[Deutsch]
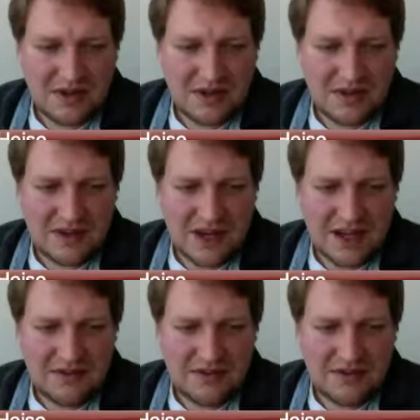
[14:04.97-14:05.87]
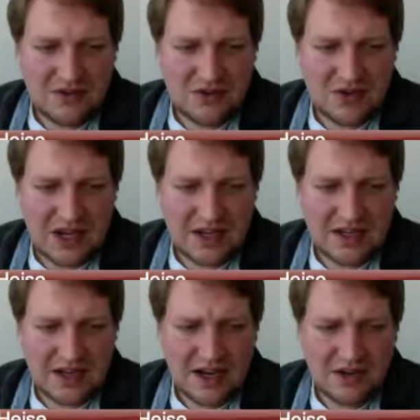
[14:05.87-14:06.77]
ins Detailwissen schon
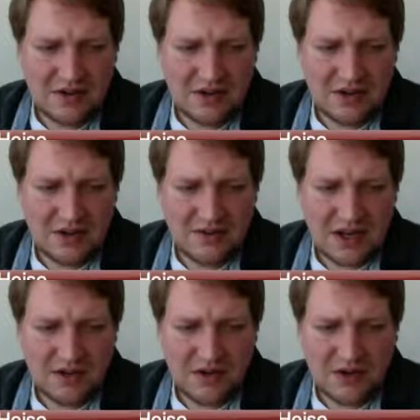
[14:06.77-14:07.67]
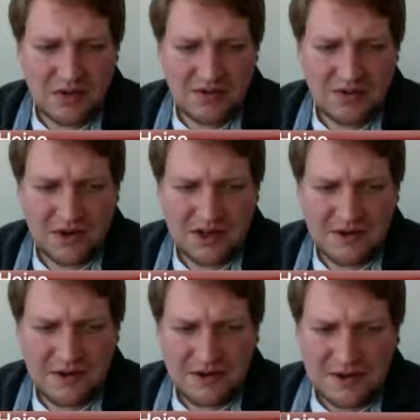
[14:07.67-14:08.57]
reingegangen und ich hoffe, alle konnten mir
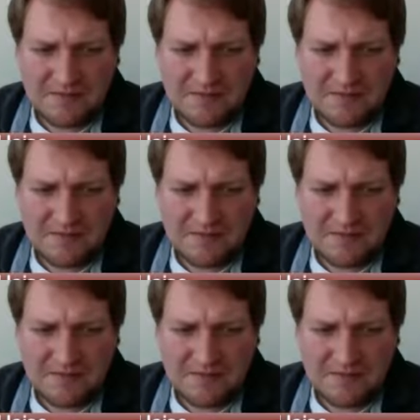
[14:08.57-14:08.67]
folgen,